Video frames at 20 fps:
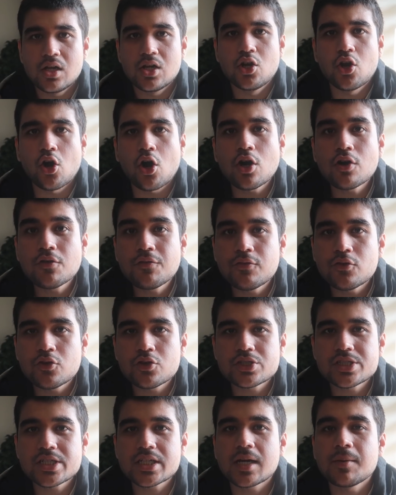लॉग
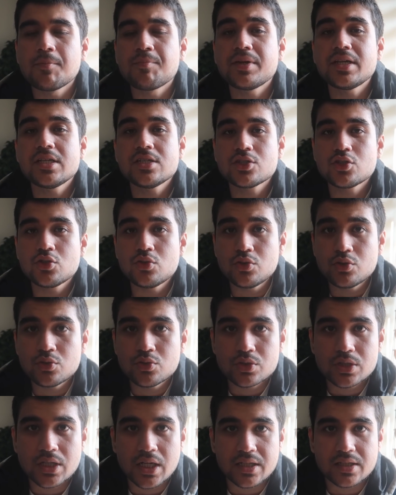फोर जे कंपनीज क्यों
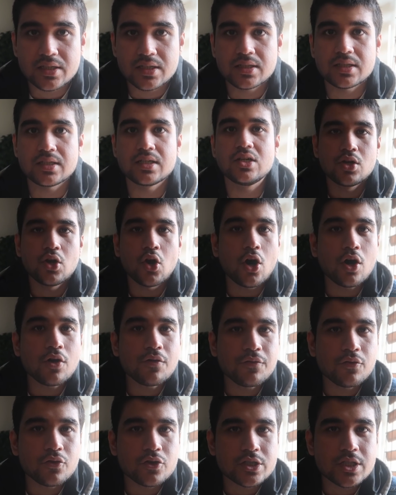यूज करती थी
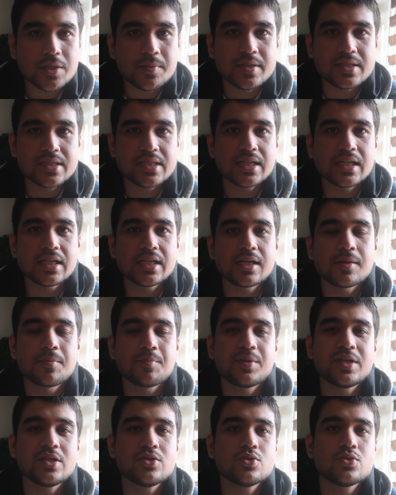लॉग फोर जे बेसिकली
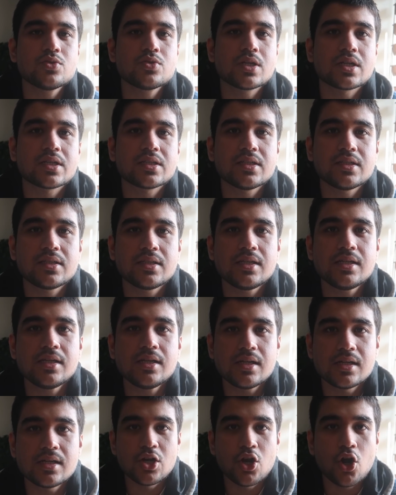कंपनीज यूज करती थी
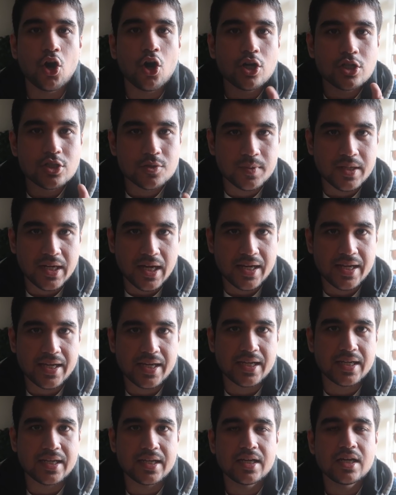लॉग्स बनाने
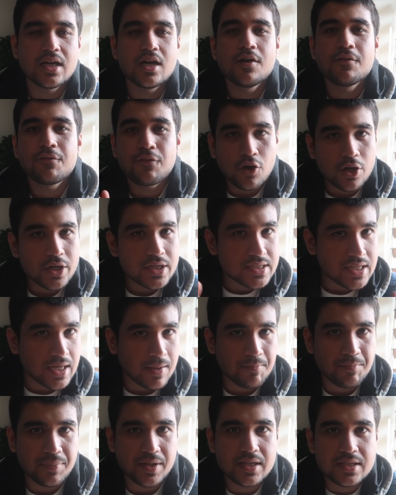के लिए फॉर
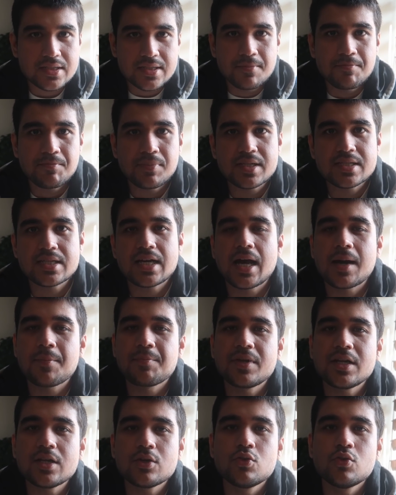एग्जाम्पल सिंपल सा
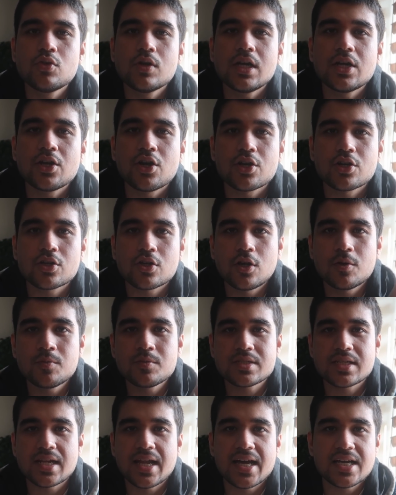आपने गूगल डॉट
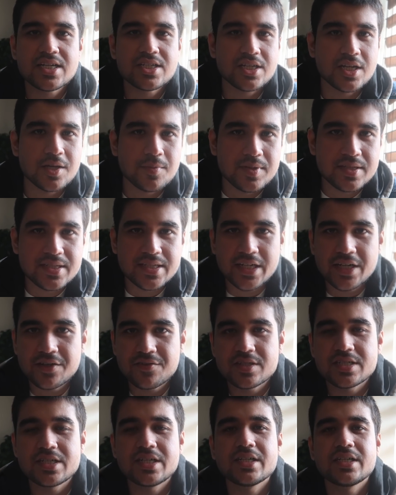कॉम स्लैश एबीसीडी
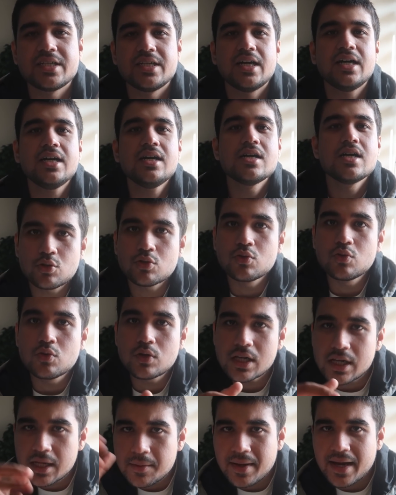विजिट किया तो
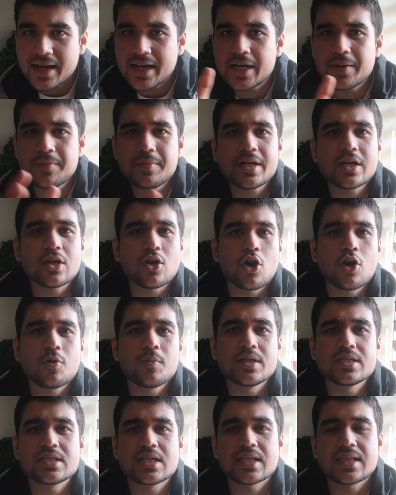गूगल के बैकेंड में एक लॉग
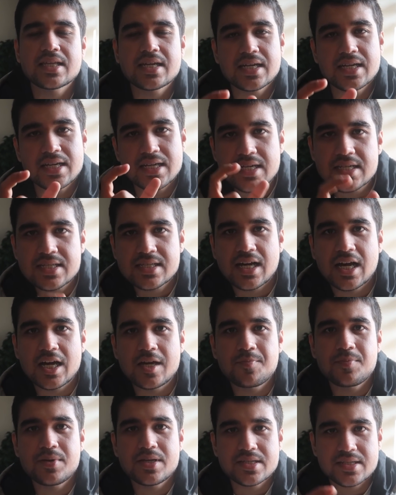बन जाता है कि इस
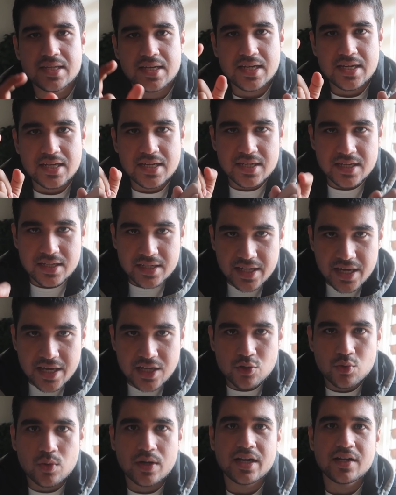आईपी से ये
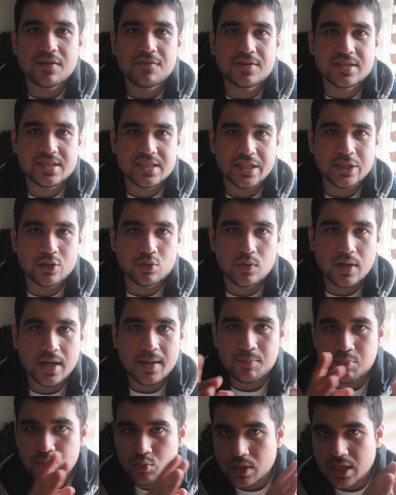एल विजिट हुआ
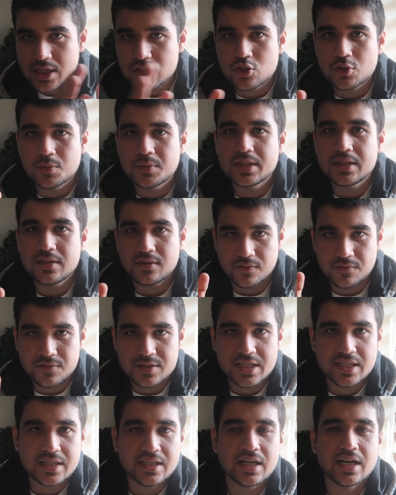है पूरा जो भी
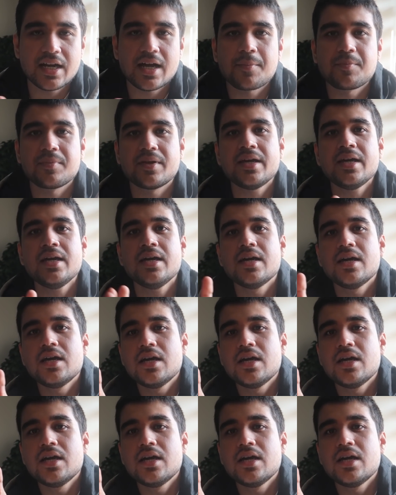विजिट करा आपने